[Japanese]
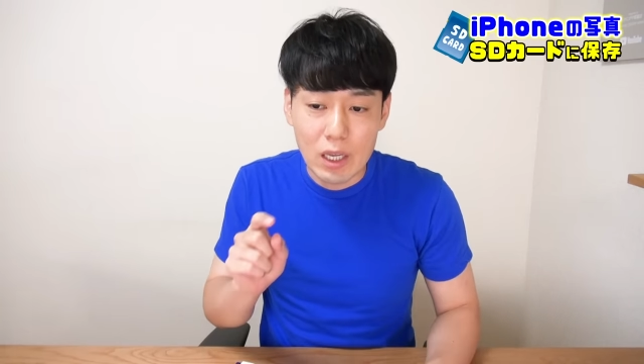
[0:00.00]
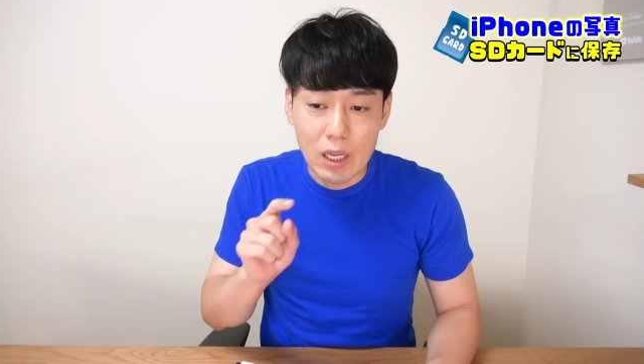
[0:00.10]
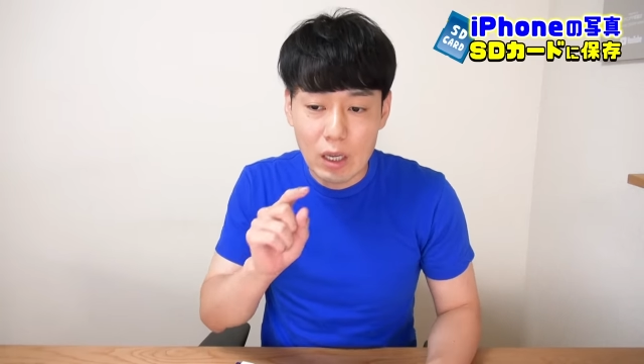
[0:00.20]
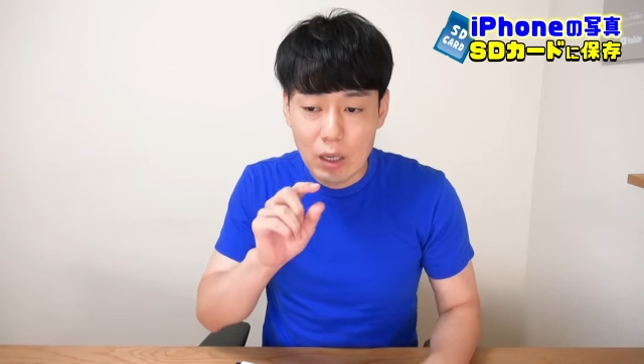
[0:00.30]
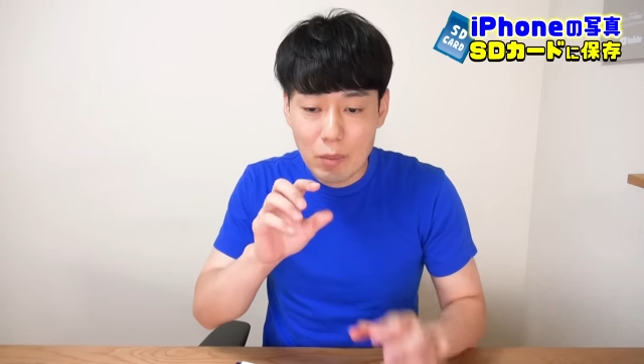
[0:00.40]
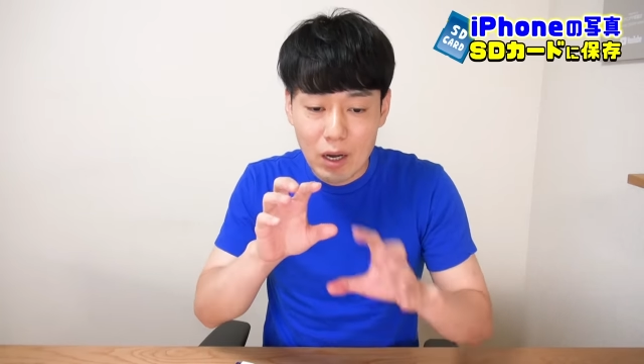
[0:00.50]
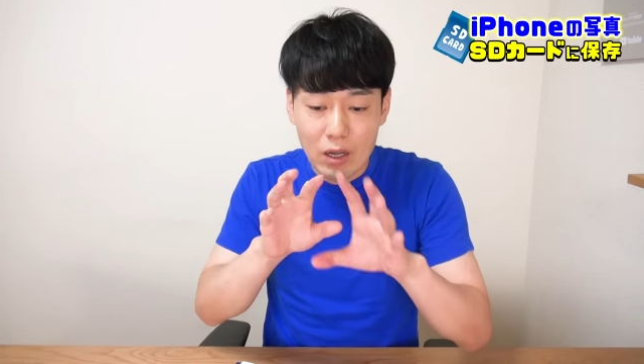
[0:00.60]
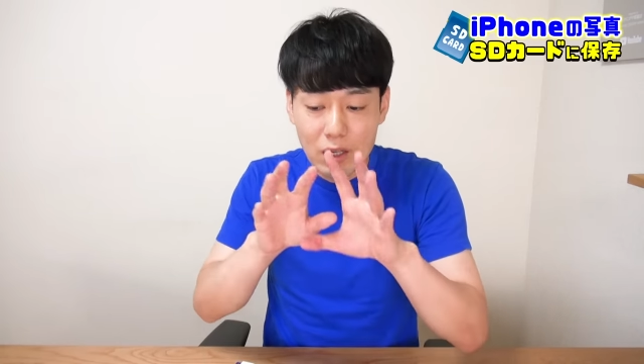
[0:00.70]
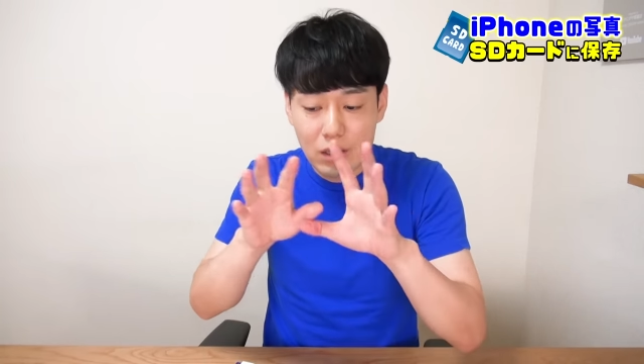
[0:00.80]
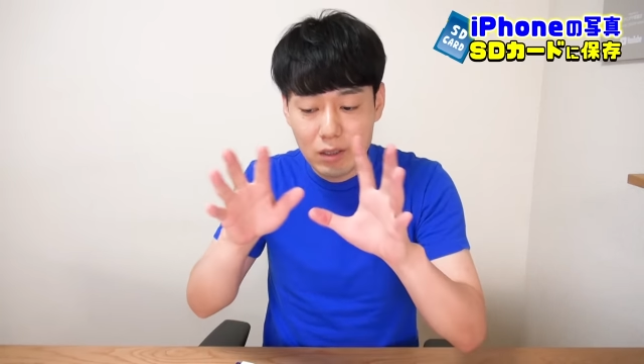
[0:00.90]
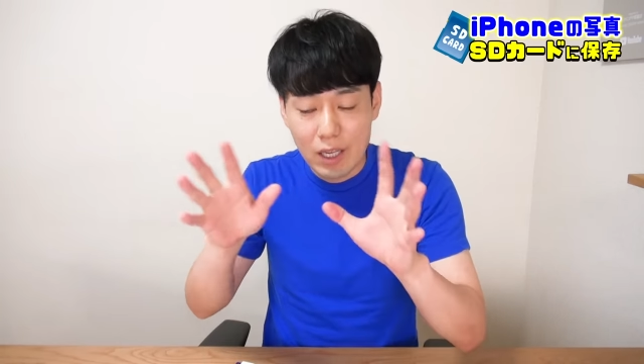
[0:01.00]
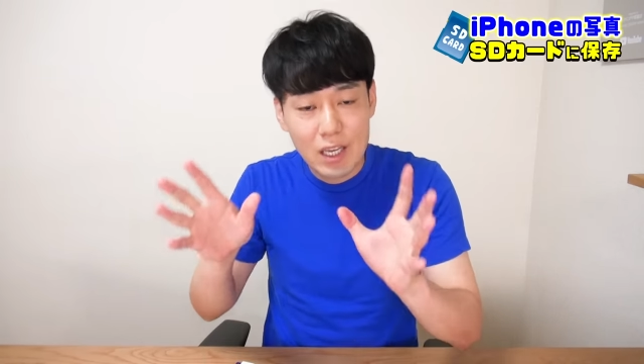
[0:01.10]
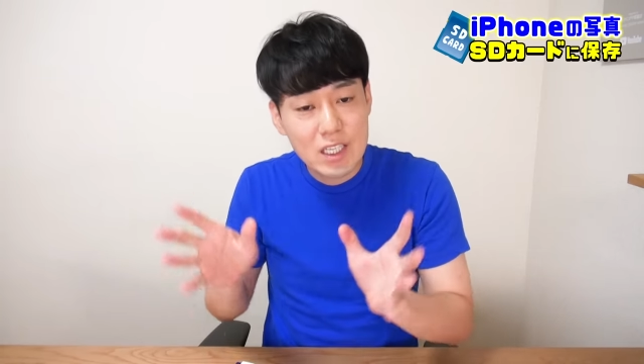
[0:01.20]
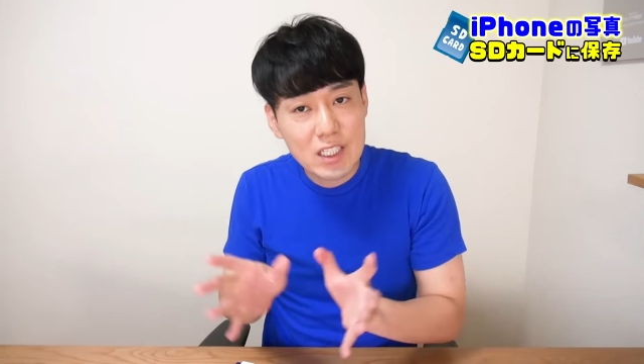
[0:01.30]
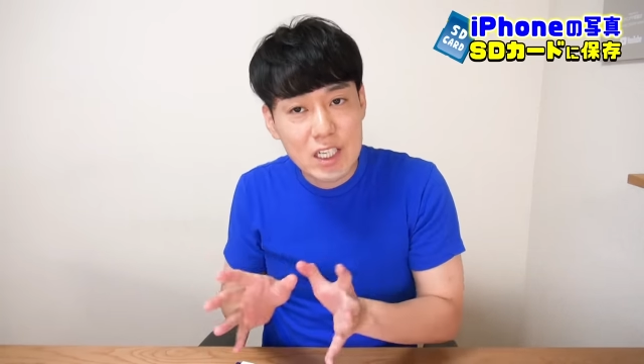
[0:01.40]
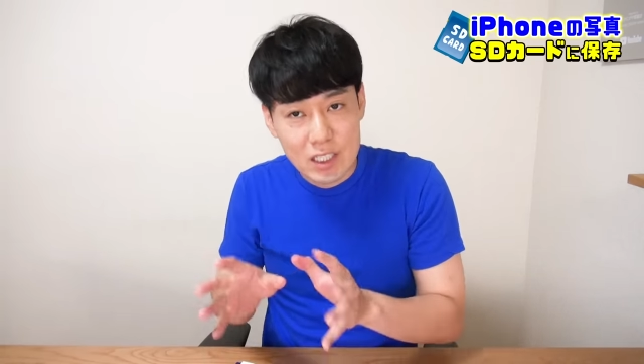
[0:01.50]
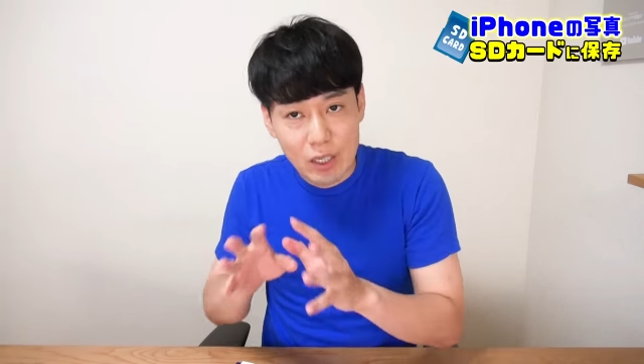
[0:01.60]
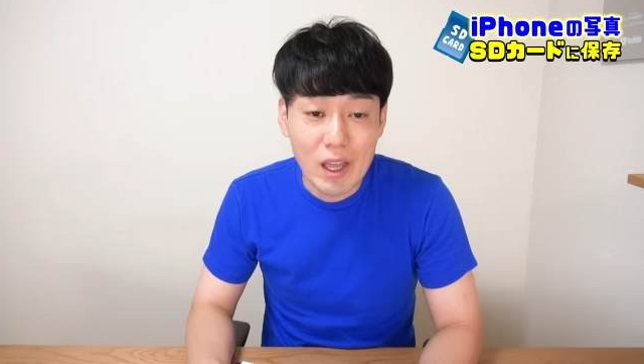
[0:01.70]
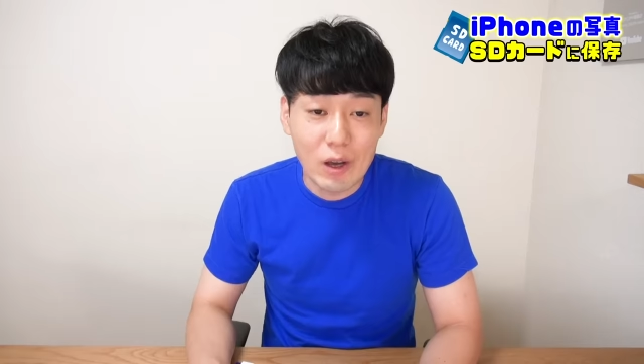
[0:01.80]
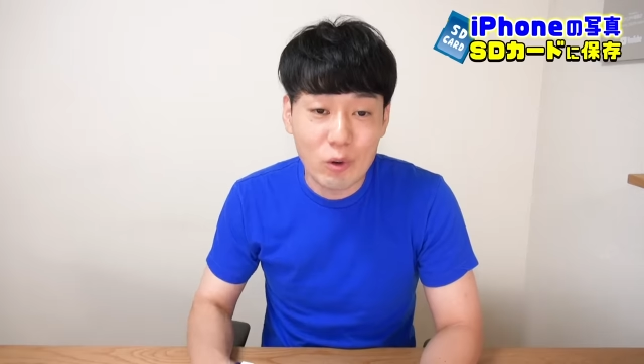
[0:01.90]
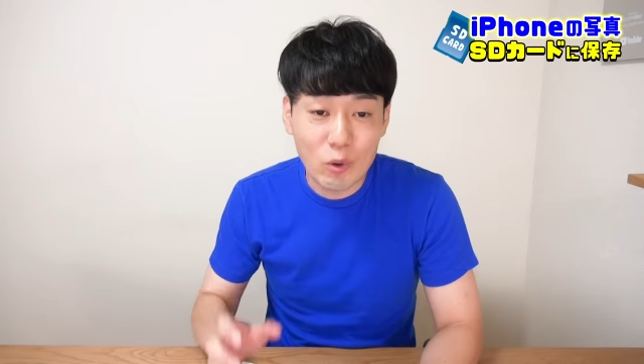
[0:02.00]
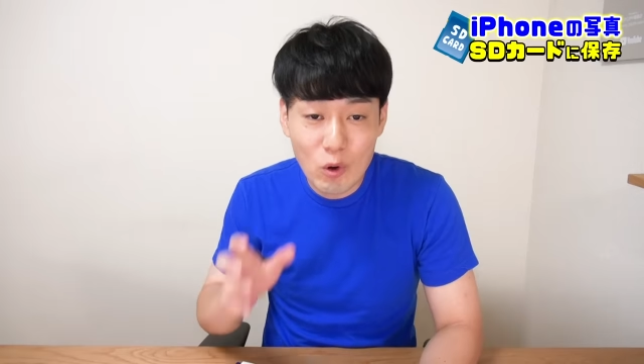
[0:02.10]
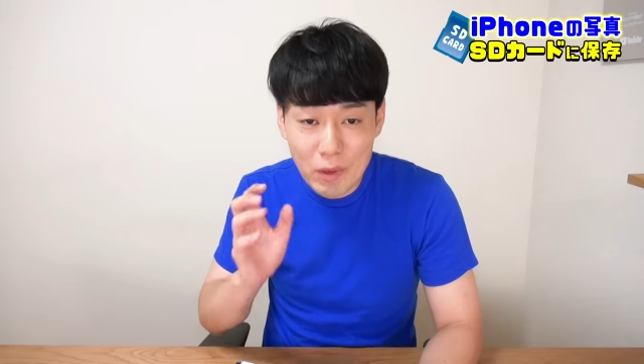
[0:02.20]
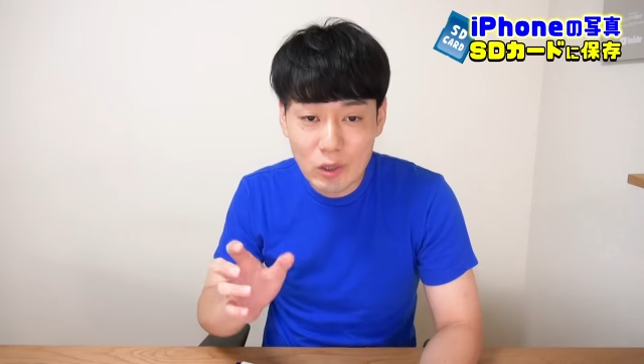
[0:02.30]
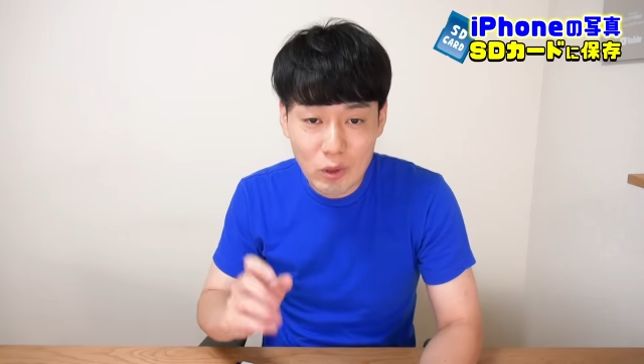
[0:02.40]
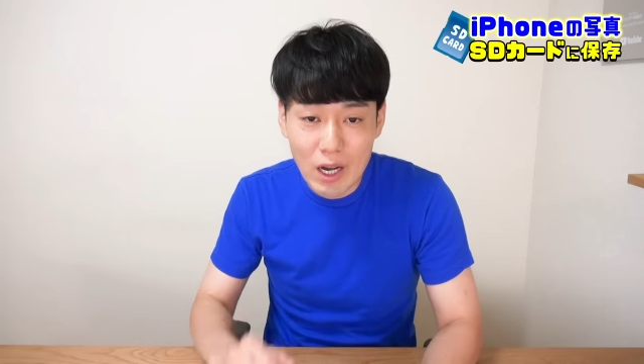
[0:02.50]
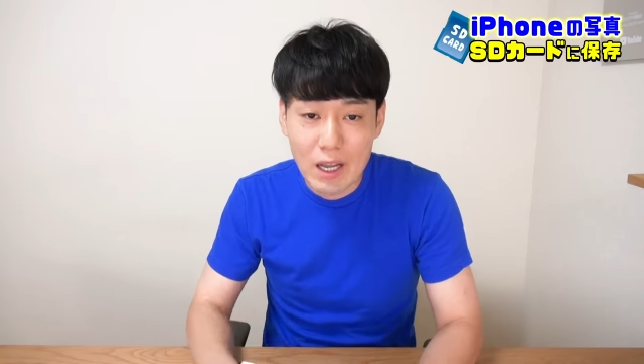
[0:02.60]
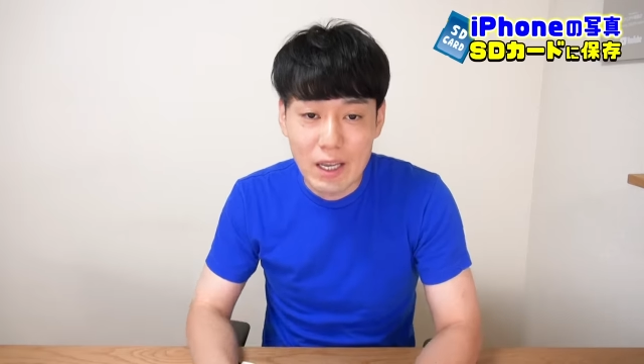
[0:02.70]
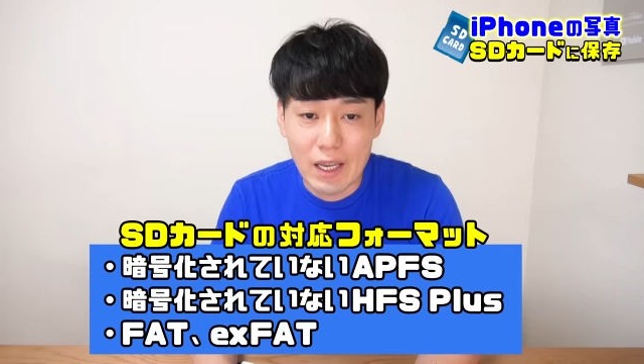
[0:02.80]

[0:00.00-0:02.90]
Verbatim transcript: えー、まあ形式ですね、このフォーマットが